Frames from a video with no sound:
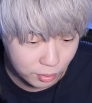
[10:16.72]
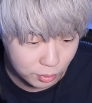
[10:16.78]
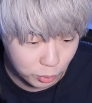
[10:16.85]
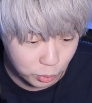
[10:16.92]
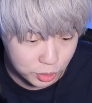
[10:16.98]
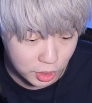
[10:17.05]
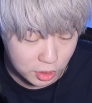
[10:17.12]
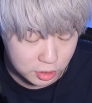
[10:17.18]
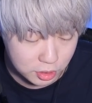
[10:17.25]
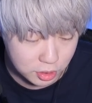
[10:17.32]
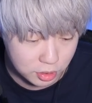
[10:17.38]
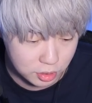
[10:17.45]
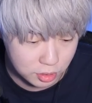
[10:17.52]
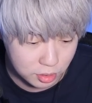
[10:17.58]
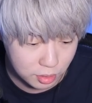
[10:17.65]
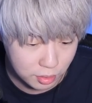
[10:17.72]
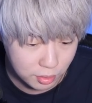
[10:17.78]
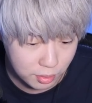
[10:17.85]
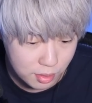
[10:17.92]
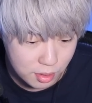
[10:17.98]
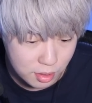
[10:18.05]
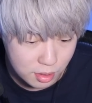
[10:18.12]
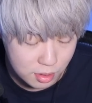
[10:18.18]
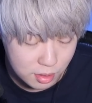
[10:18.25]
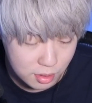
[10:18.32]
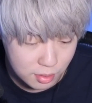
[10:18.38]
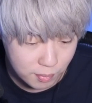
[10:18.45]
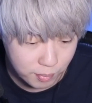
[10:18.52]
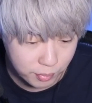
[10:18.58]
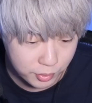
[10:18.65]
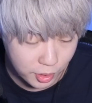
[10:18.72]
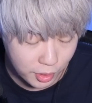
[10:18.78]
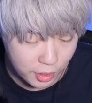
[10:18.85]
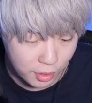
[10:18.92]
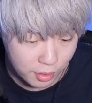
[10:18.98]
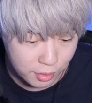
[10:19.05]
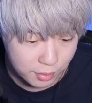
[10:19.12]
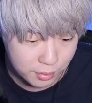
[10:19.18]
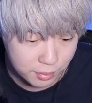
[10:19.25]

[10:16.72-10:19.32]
ドジャース誰や